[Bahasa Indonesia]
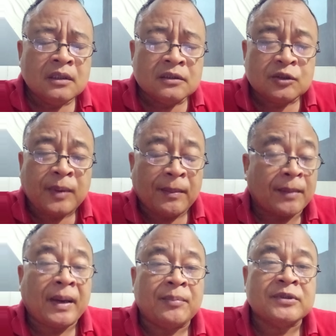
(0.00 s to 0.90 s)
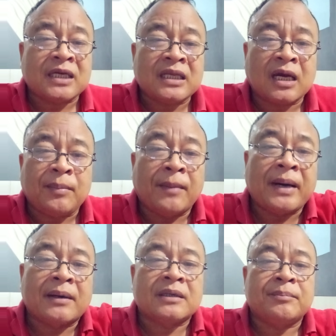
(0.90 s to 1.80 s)
coba Bapak Ibu tanya ke
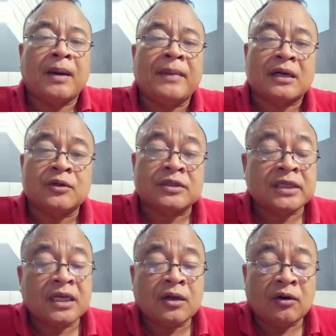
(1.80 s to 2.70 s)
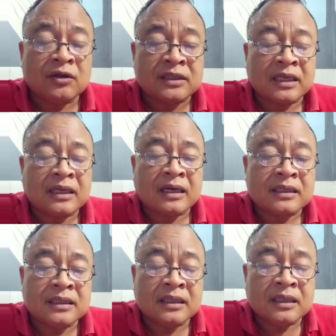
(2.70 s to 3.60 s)
Bambang Bambang Nurseno tanya
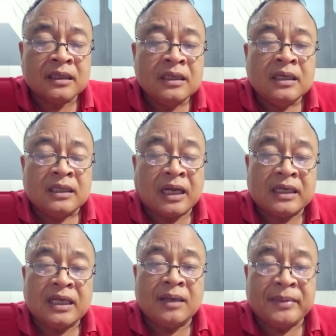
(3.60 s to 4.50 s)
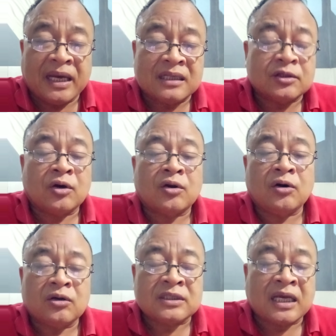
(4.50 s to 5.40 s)
ke Daniel
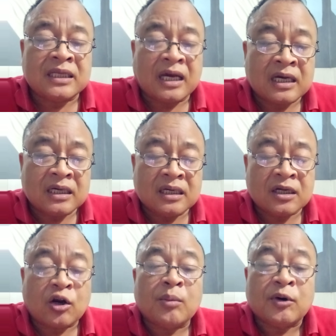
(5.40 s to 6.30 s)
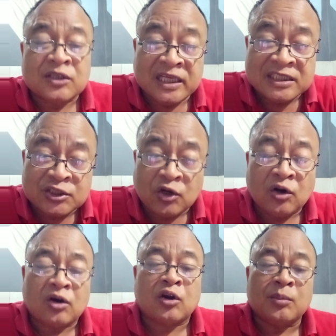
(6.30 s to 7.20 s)
Biantoro, tanya ke Romo
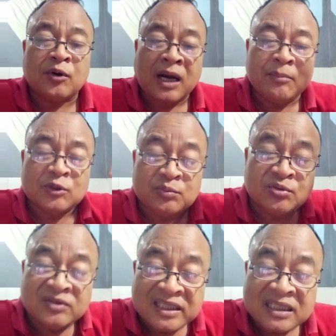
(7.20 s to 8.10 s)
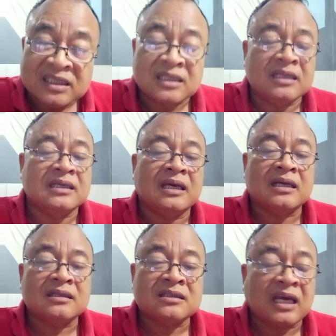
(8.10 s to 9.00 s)
Deso, Romo Rambut Bundet, ya,
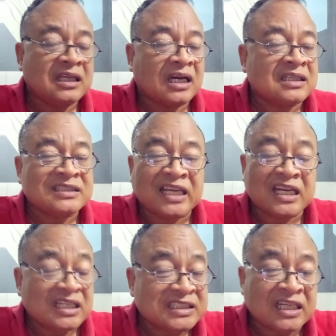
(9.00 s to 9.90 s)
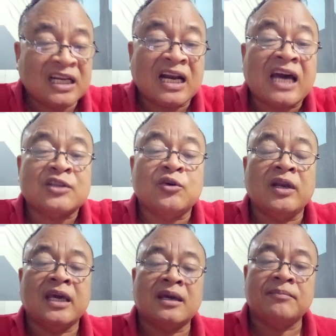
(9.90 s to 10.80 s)
tanya ke channel-channel
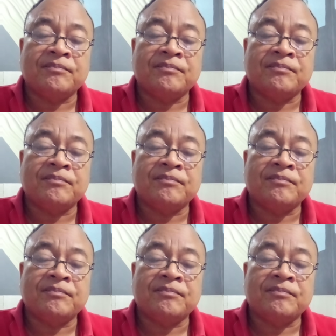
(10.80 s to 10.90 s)
Katolik,